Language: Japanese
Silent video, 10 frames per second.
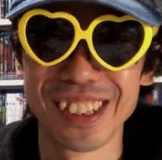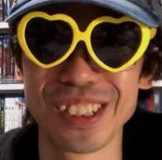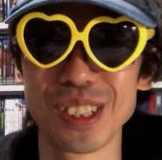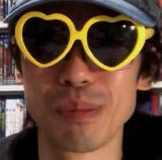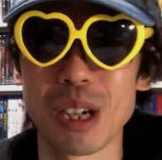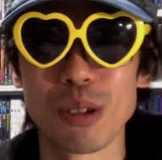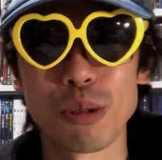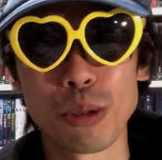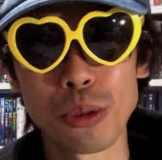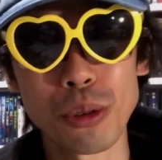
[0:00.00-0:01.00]
うん、まあ、
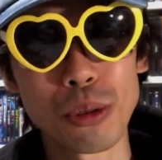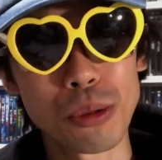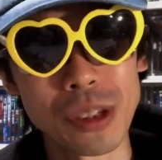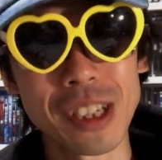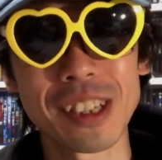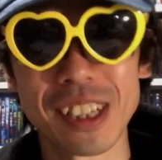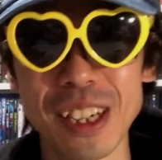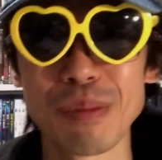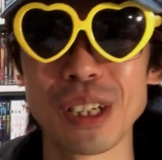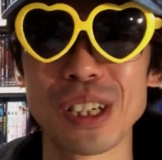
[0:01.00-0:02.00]
このコロナ禍で
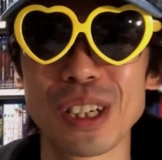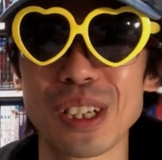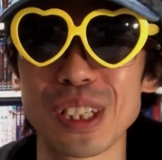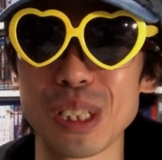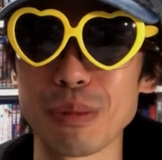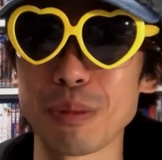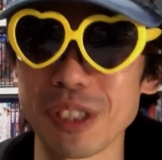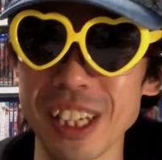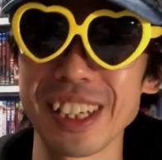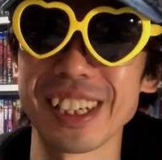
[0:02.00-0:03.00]
ね、まあ、自分
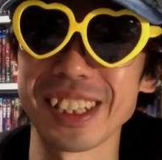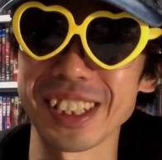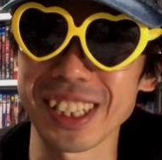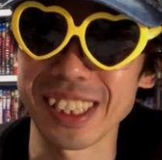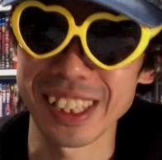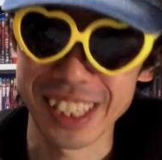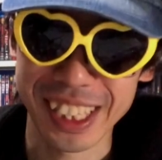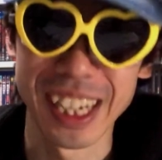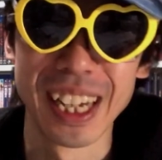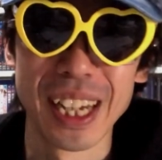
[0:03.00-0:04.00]
もね、えー、きつかったんで
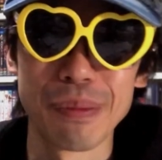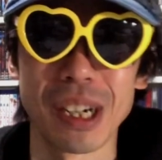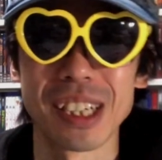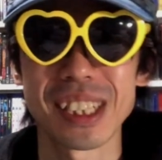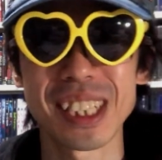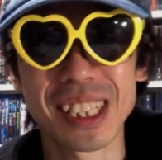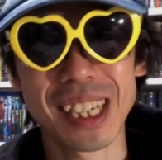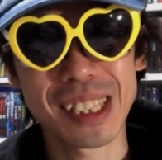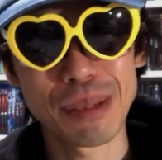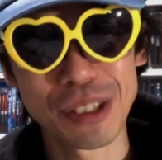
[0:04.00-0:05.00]
すが、まあ、きつ
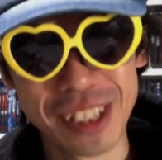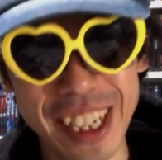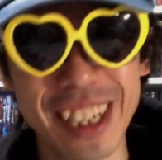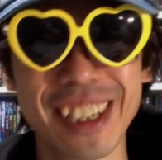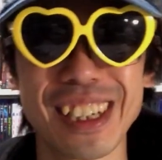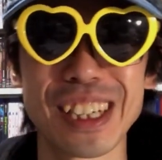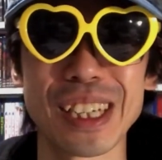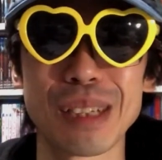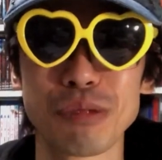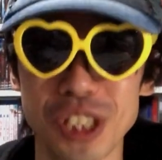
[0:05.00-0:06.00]
かった分ね、
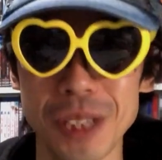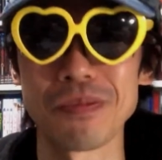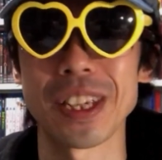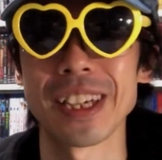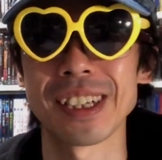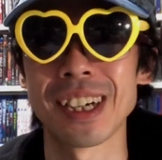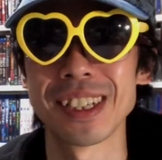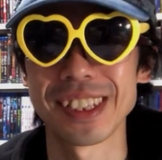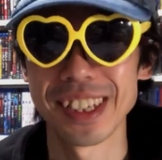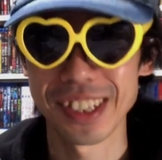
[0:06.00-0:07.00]
えー、無事、えー、
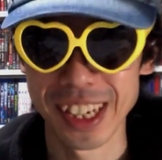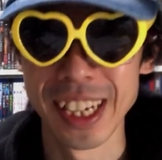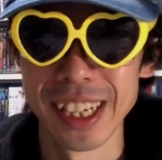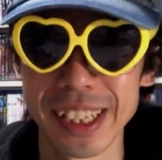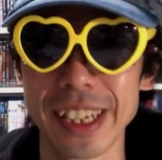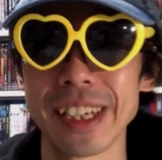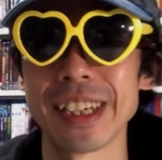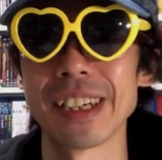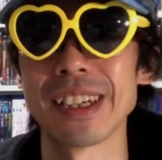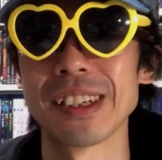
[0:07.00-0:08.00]
完成して、で、
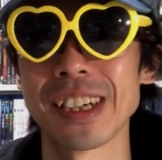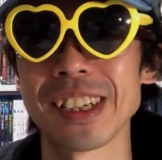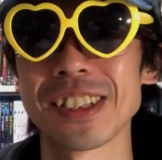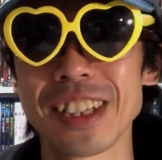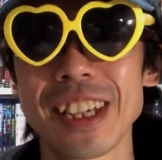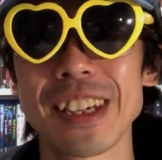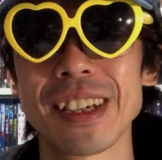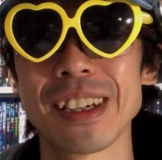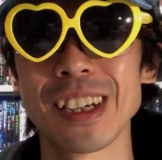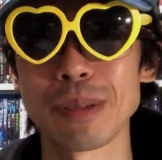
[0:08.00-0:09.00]
えー、来月ね、
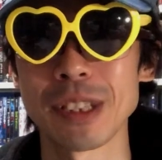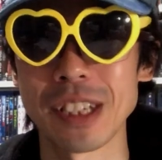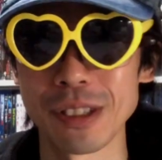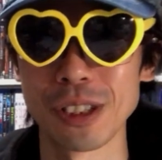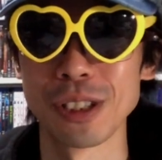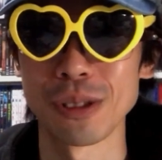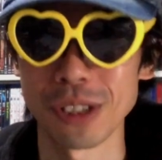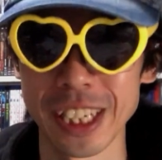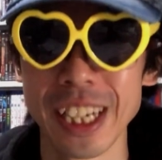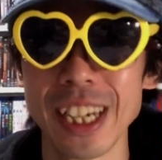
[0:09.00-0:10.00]
えー、発売されるこ
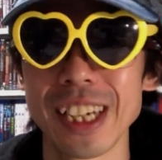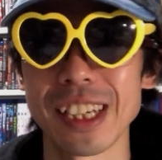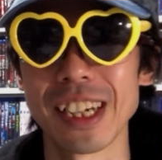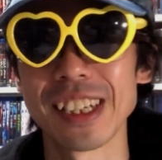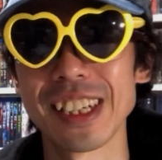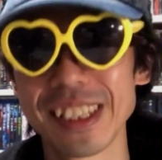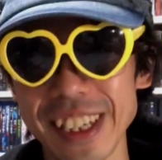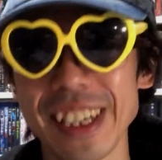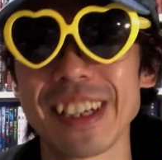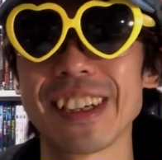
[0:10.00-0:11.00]
とに大変
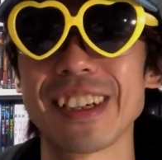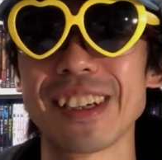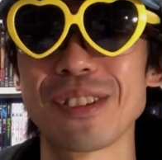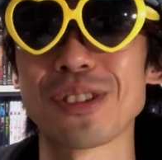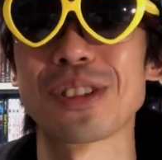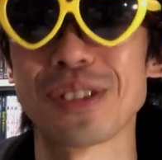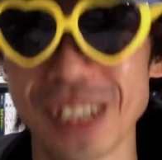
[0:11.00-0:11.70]
ね、えー、喜んで